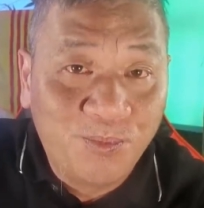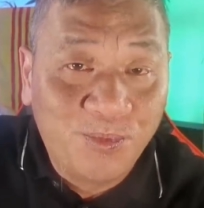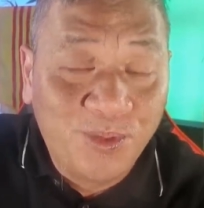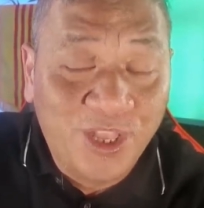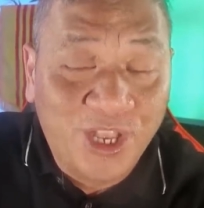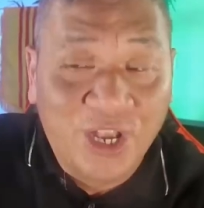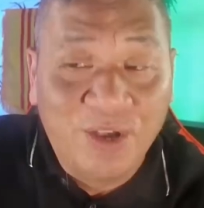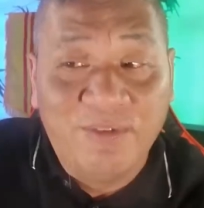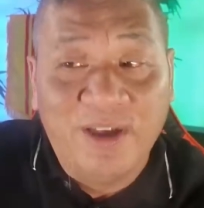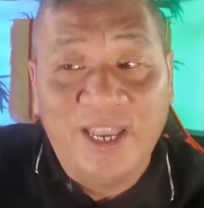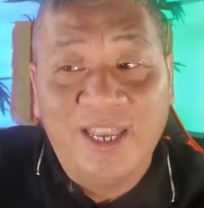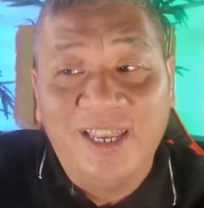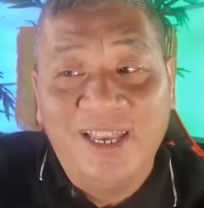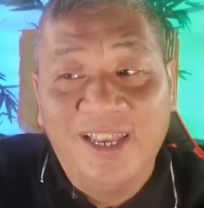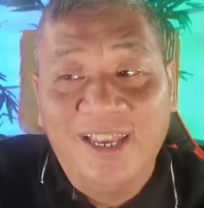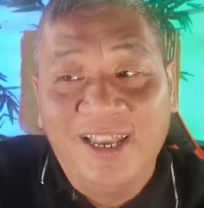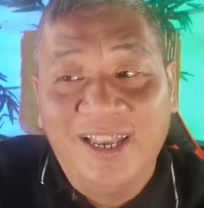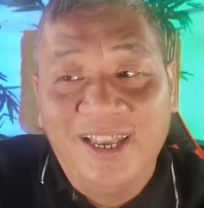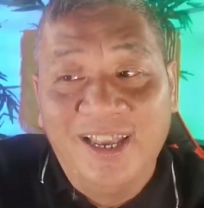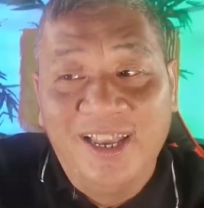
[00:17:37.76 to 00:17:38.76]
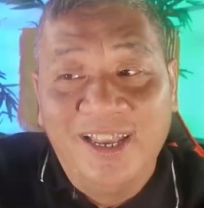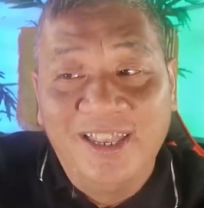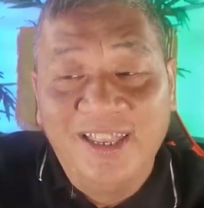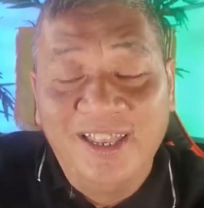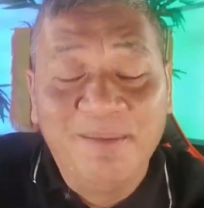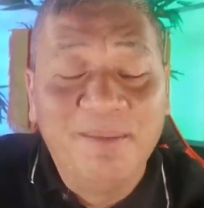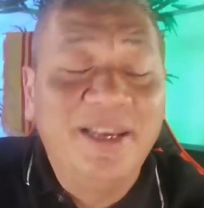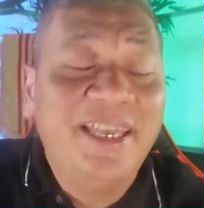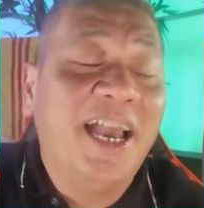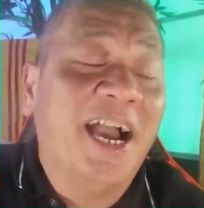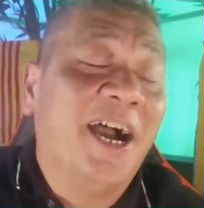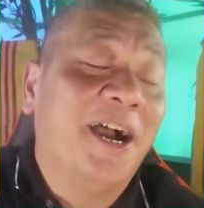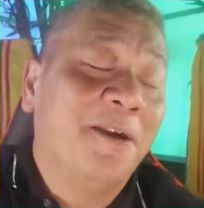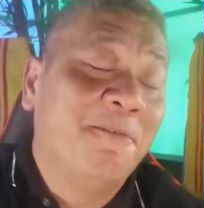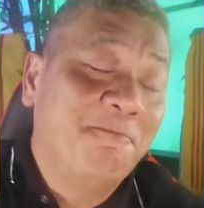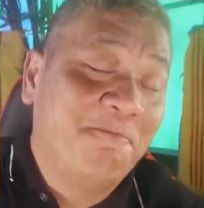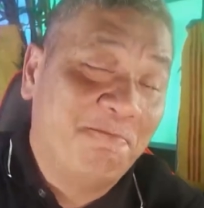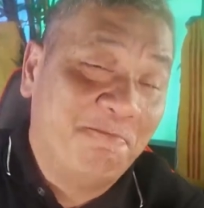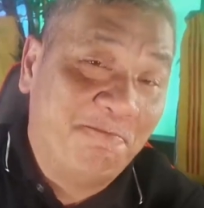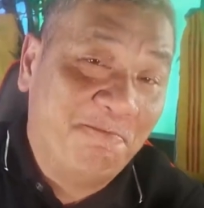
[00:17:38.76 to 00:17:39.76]
thì quý vị nhưng bây giờ
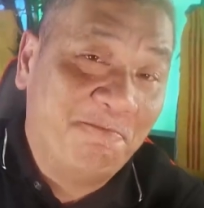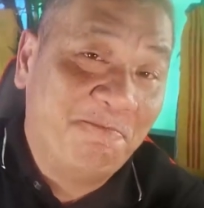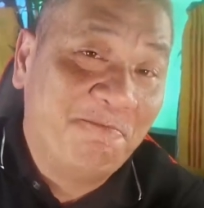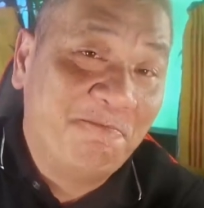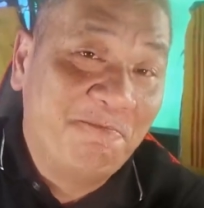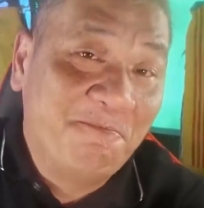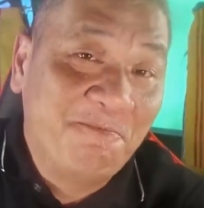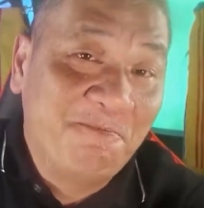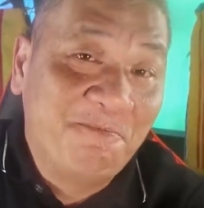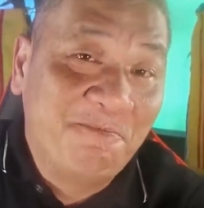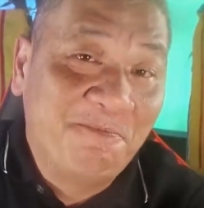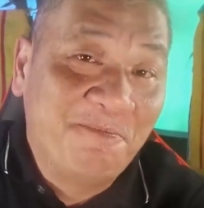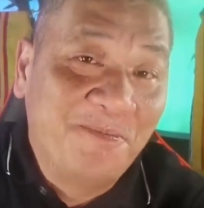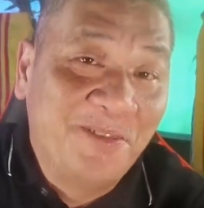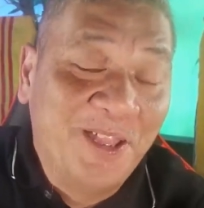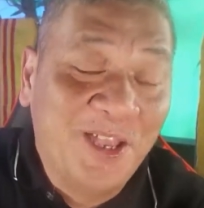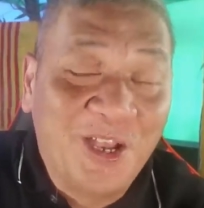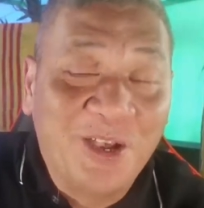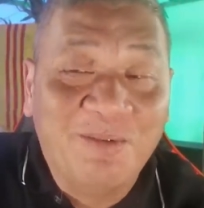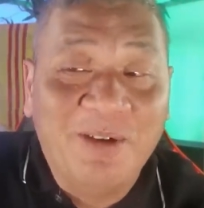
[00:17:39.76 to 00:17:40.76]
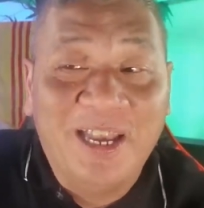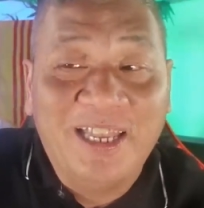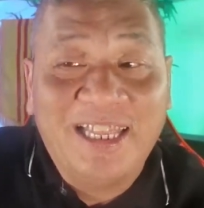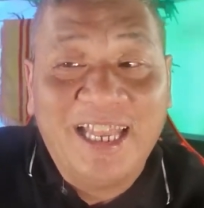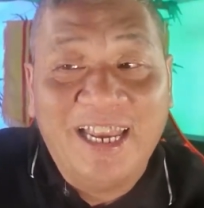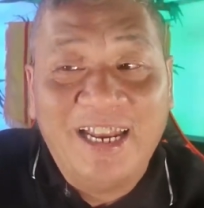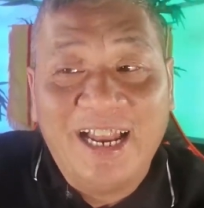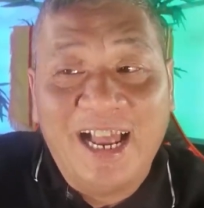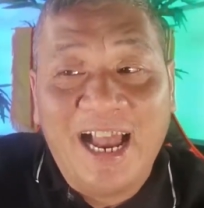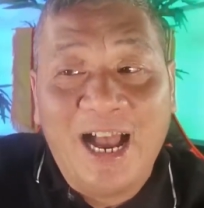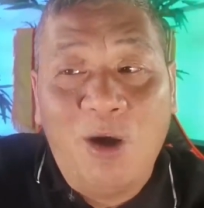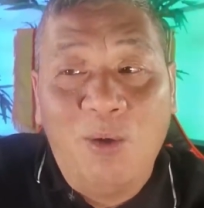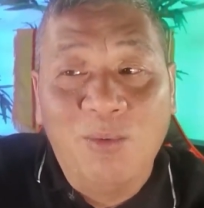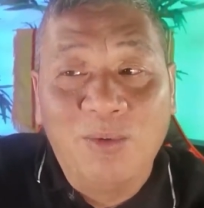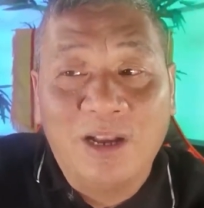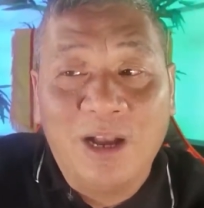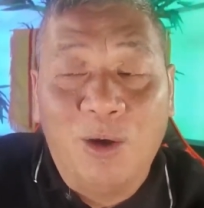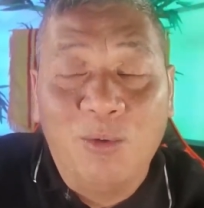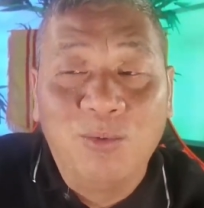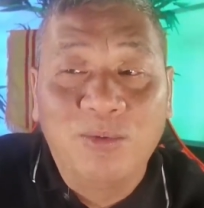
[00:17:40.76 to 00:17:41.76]
thì quý vị thấy là Hồng
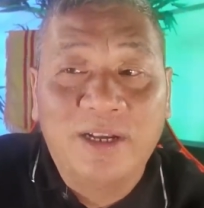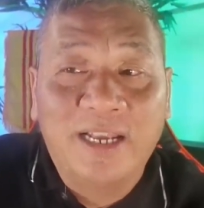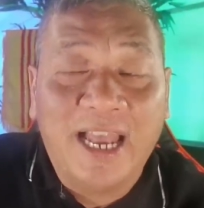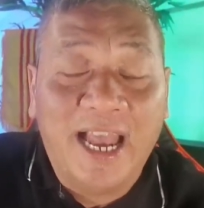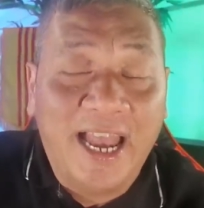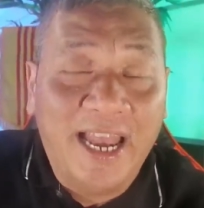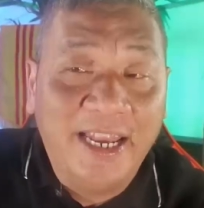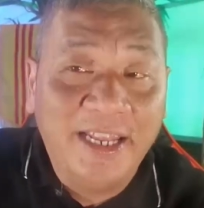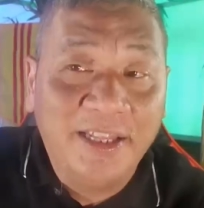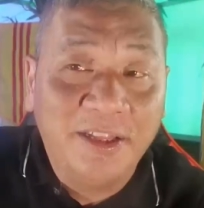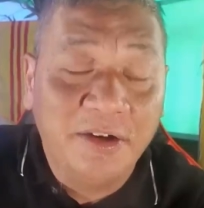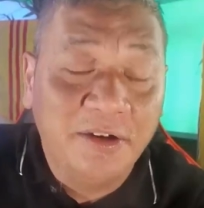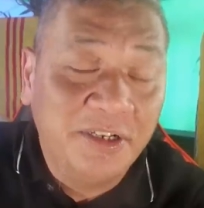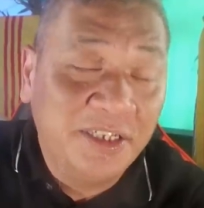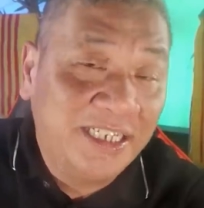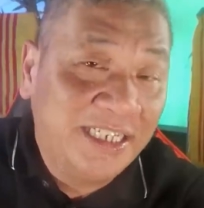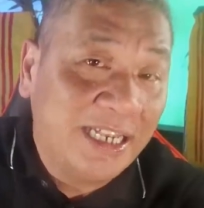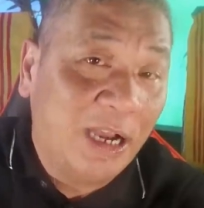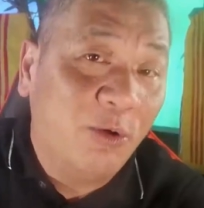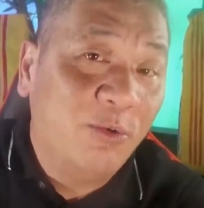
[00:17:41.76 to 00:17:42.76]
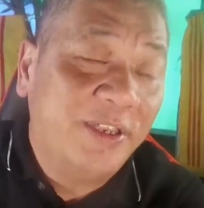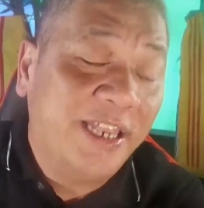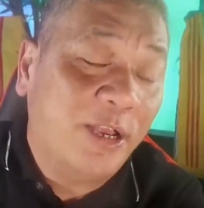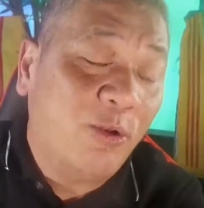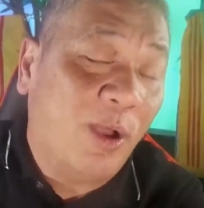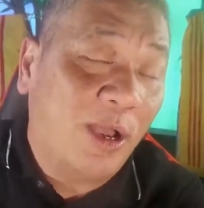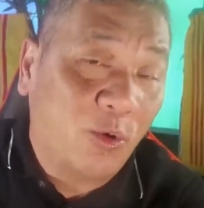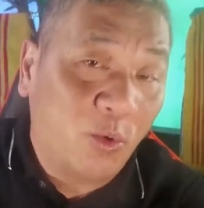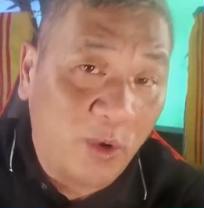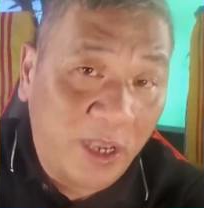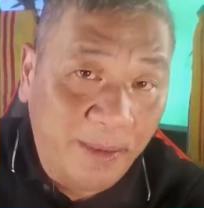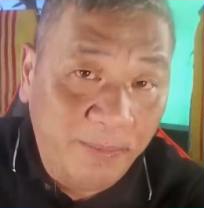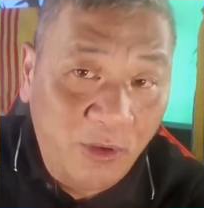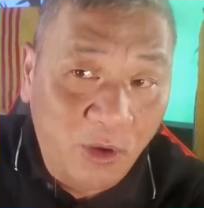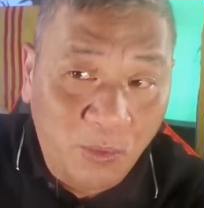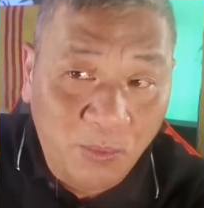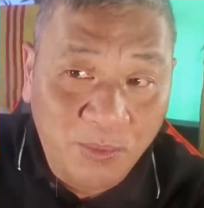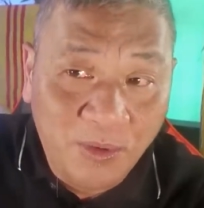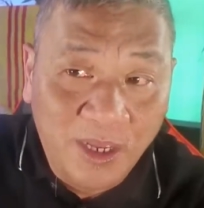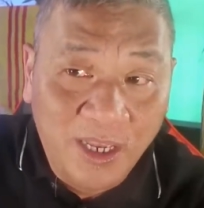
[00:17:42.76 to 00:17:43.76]
Kông kể từ sau giai đoạn của Kim
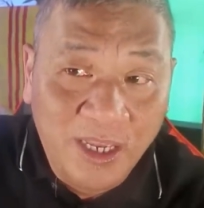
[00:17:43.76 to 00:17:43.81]
Dung